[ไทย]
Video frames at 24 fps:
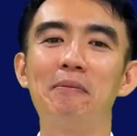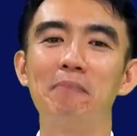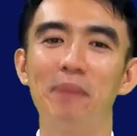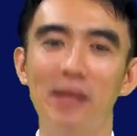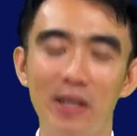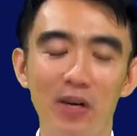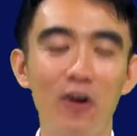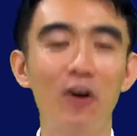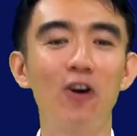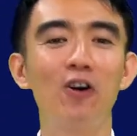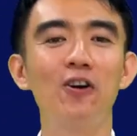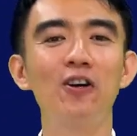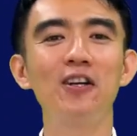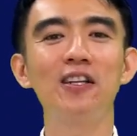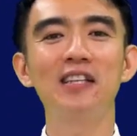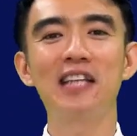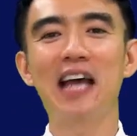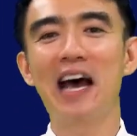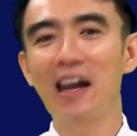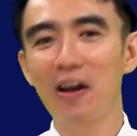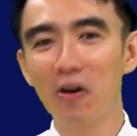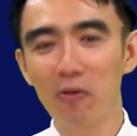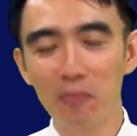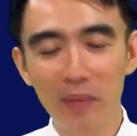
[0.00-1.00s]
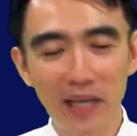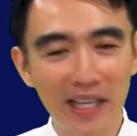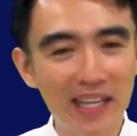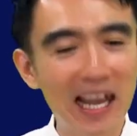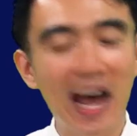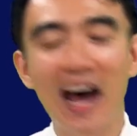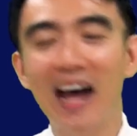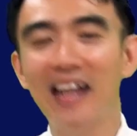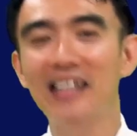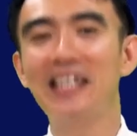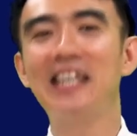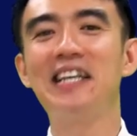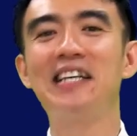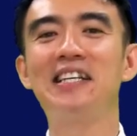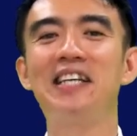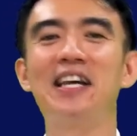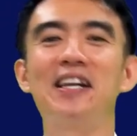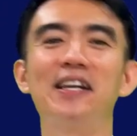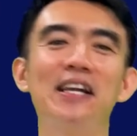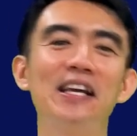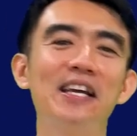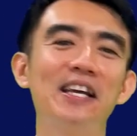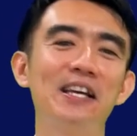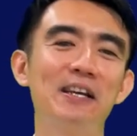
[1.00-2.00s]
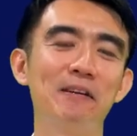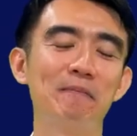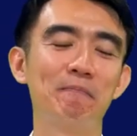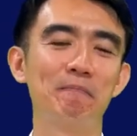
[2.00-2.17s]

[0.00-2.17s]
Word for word: พี่น้องถ้าเรามีท่าทีเช่นนี้